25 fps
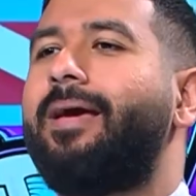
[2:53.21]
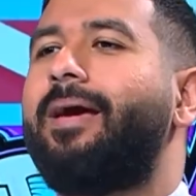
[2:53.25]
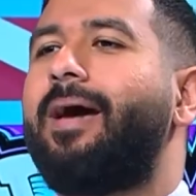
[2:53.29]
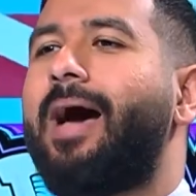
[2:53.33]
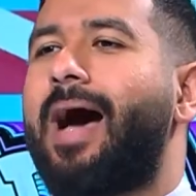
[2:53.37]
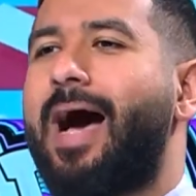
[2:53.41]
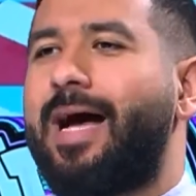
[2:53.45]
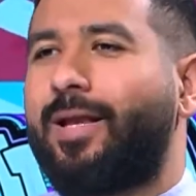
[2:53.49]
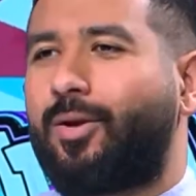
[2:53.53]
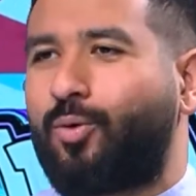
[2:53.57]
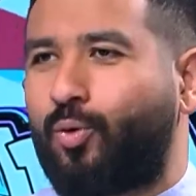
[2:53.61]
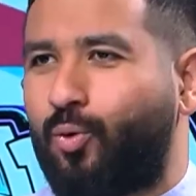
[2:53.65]

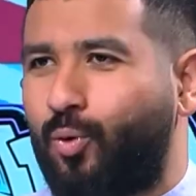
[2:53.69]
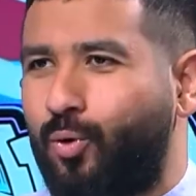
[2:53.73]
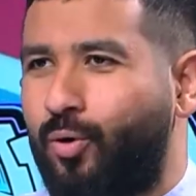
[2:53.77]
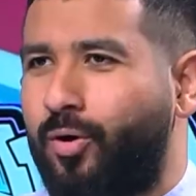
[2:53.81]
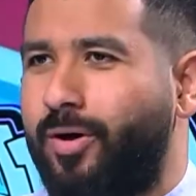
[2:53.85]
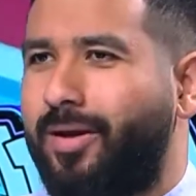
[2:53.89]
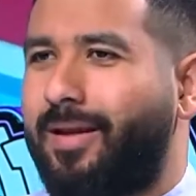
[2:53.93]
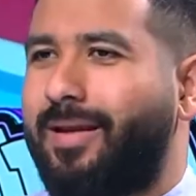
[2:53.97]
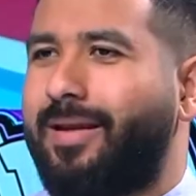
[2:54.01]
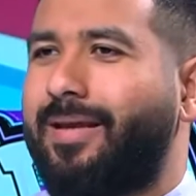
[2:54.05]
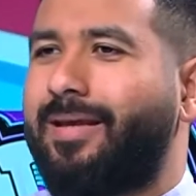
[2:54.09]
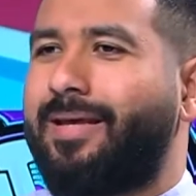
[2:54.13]

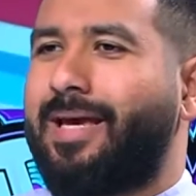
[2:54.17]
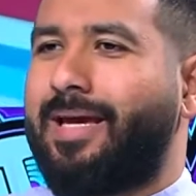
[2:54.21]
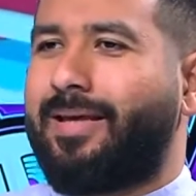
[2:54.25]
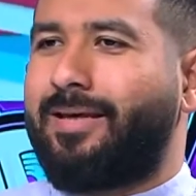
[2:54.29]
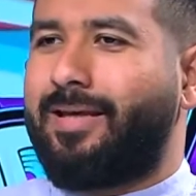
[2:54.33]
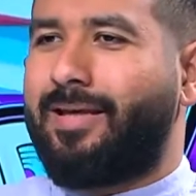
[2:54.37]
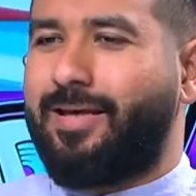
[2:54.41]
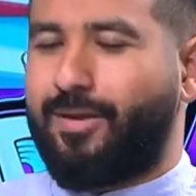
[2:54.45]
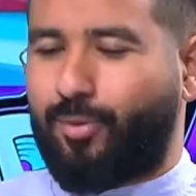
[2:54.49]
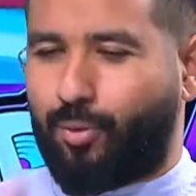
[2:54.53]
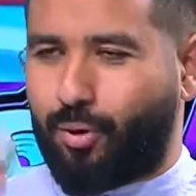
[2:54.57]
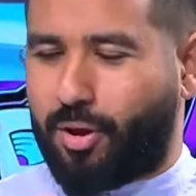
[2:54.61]
حتكون
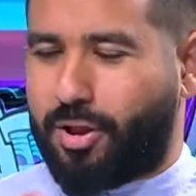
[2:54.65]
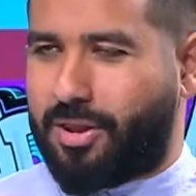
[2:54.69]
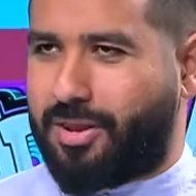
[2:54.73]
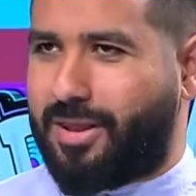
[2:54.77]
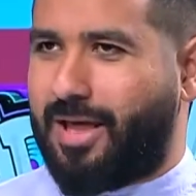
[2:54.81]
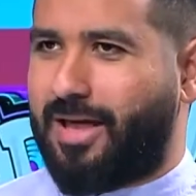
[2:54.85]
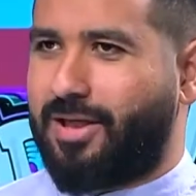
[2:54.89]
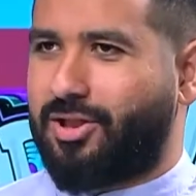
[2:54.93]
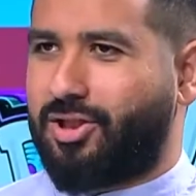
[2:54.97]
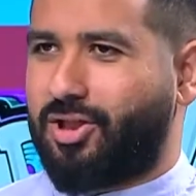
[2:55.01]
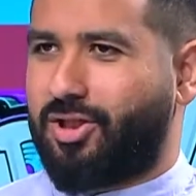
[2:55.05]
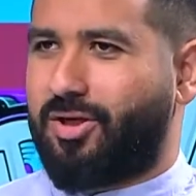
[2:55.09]
يعني هي كره
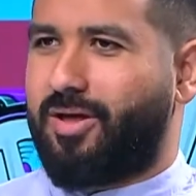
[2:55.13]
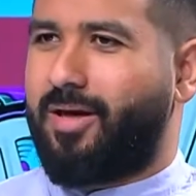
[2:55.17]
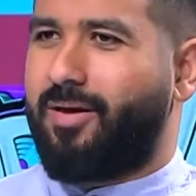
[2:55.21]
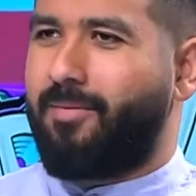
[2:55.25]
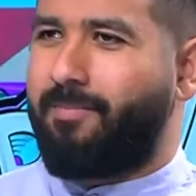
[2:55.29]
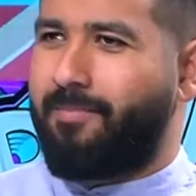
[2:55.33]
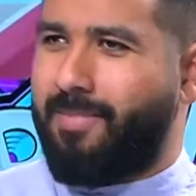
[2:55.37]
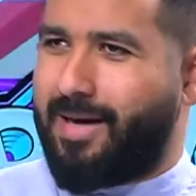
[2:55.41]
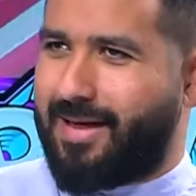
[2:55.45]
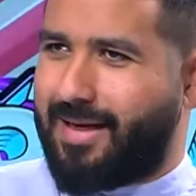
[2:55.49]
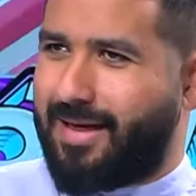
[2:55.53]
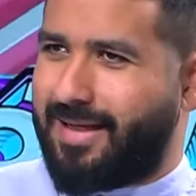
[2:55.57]
ثلج
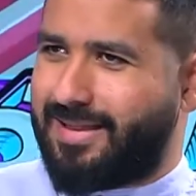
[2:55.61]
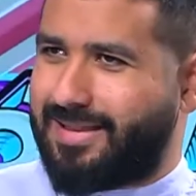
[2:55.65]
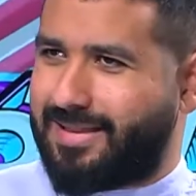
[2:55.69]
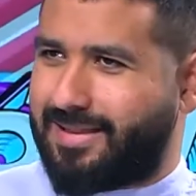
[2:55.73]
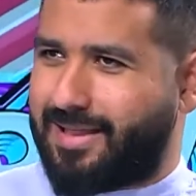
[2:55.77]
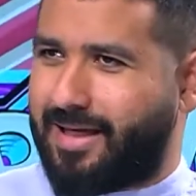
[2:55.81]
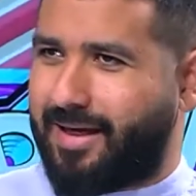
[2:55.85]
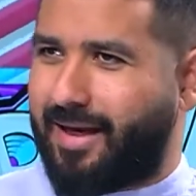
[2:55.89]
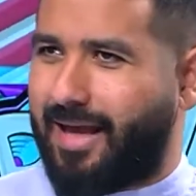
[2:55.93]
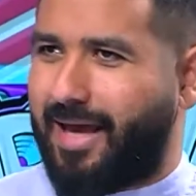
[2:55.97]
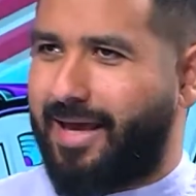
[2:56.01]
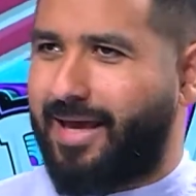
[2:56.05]
مع
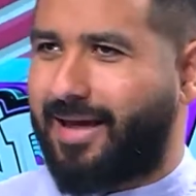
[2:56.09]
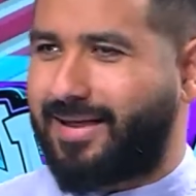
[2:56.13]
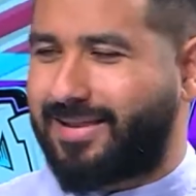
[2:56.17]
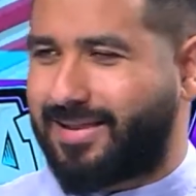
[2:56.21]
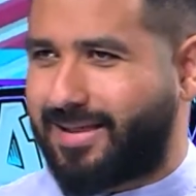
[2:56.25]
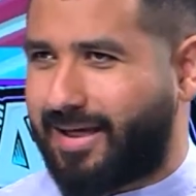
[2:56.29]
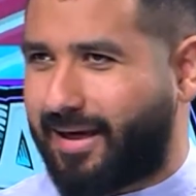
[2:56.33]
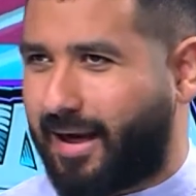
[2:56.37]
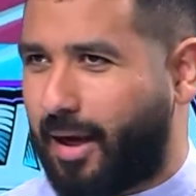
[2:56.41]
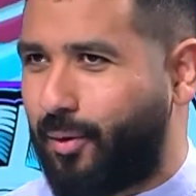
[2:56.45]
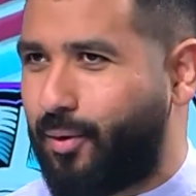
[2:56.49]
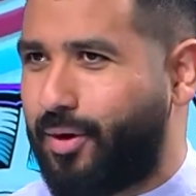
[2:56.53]
ليستر
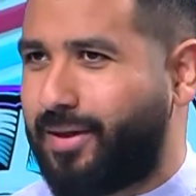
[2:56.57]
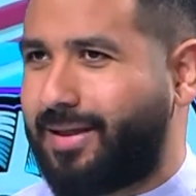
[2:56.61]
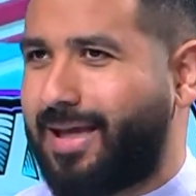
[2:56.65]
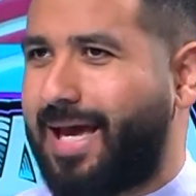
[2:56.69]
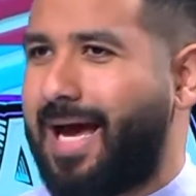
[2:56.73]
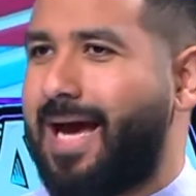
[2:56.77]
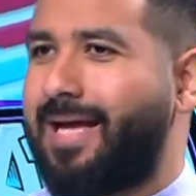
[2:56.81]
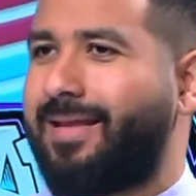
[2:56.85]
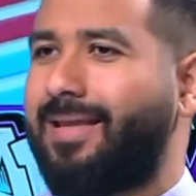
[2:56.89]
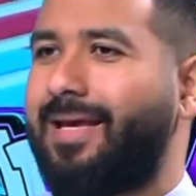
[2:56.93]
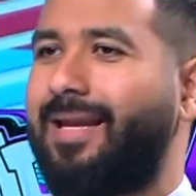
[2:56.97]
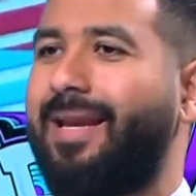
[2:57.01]
حيخسر او
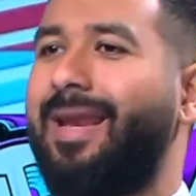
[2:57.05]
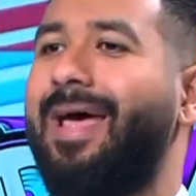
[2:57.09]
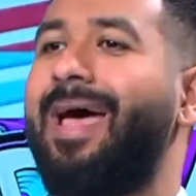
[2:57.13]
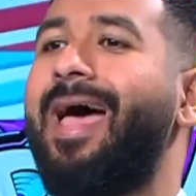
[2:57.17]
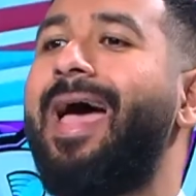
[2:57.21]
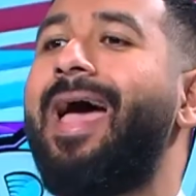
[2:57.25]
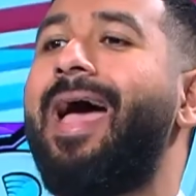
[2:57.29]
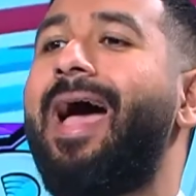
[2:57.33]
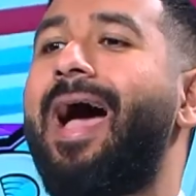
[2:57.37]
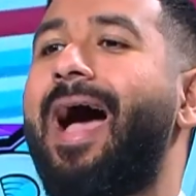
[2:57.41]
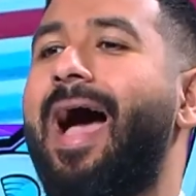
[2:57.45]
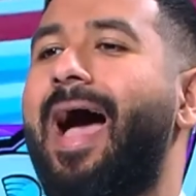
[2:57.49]
يتعادل
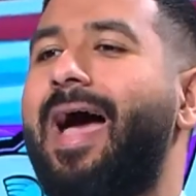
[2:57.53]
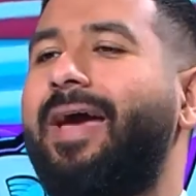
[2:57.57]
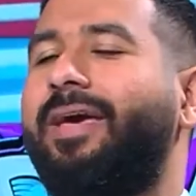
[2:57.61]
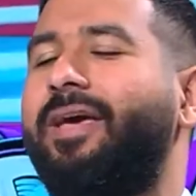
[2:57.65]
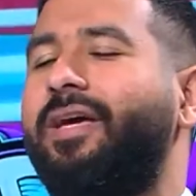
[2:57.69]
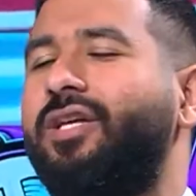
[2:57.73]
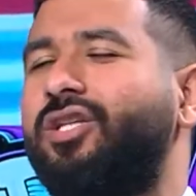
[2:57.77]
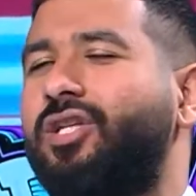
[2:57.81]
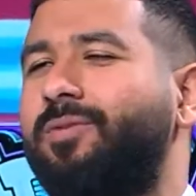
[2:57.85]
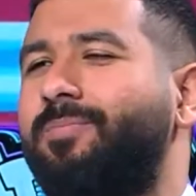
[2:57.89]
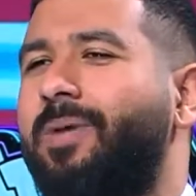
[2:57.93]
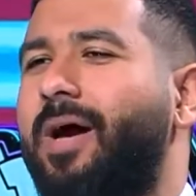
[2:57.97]
حيتراكم
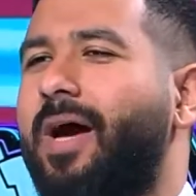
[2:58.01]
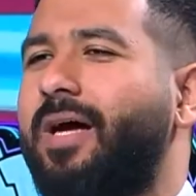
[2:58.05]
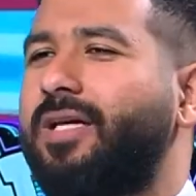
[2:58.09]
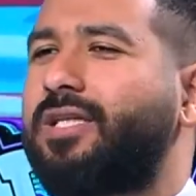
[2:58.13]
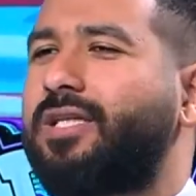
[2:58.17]
حيجي مع